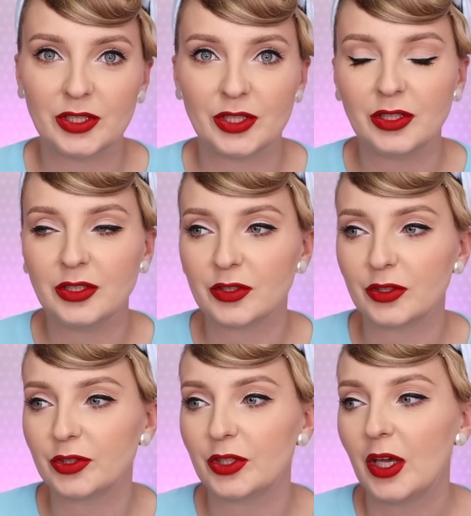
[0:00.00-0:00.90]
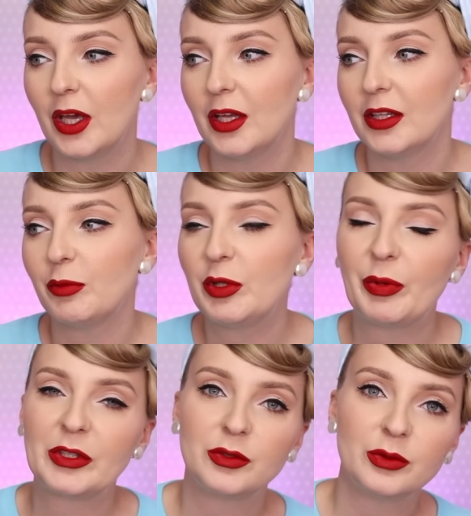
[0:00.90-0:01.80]
Jeżeli coś nam nie
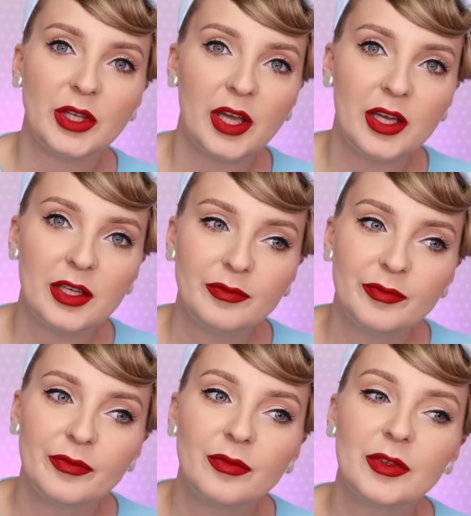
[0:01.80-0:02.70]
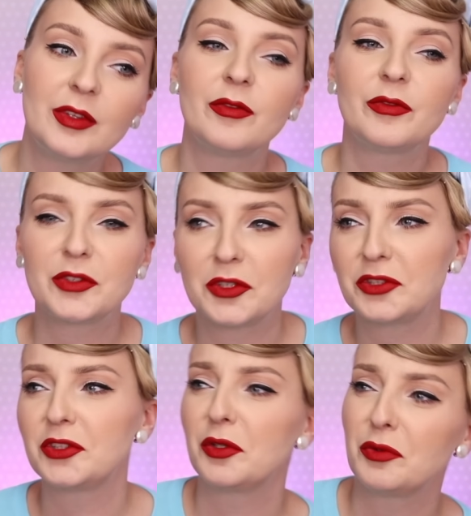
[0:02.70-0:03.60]
pasuje, w coś
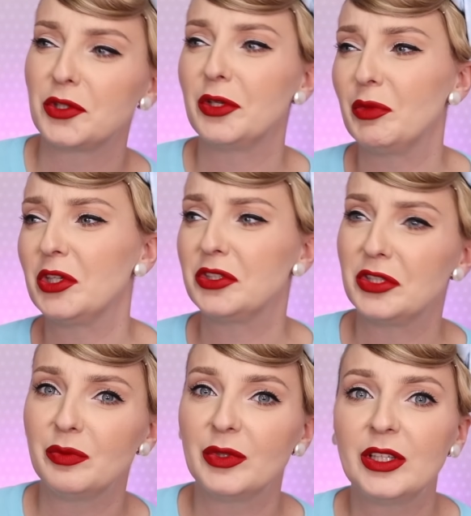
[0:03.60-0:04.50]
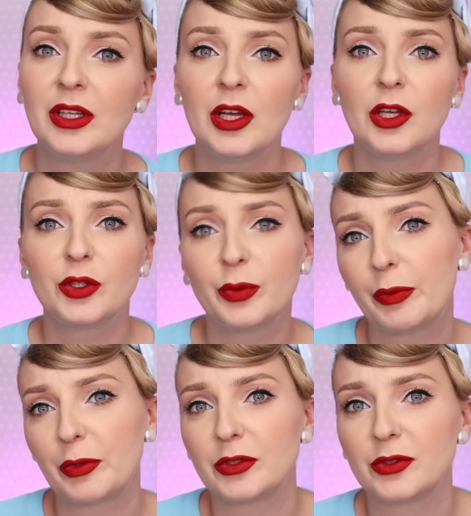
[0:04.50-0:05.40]
się już nie mieścimy, to po
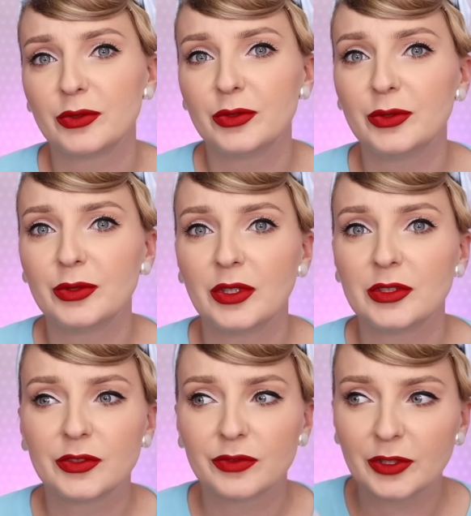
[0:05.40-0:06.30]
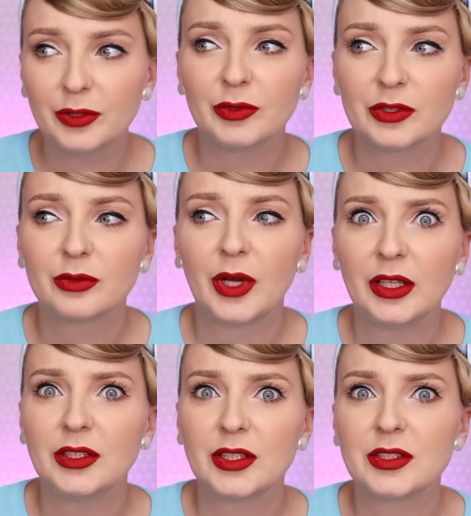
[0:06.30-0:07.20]
prostu dzwonimy,
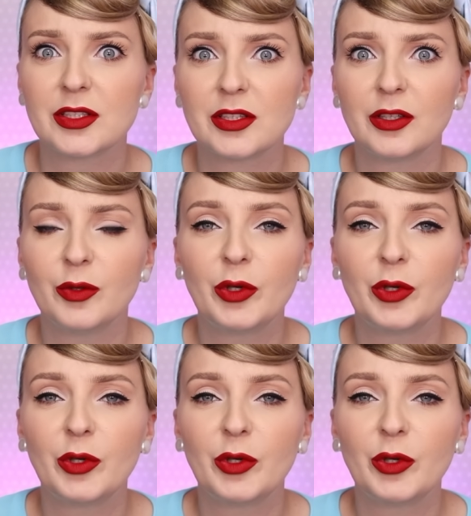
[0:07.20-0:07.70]
słuchaj, nie chcesz tego.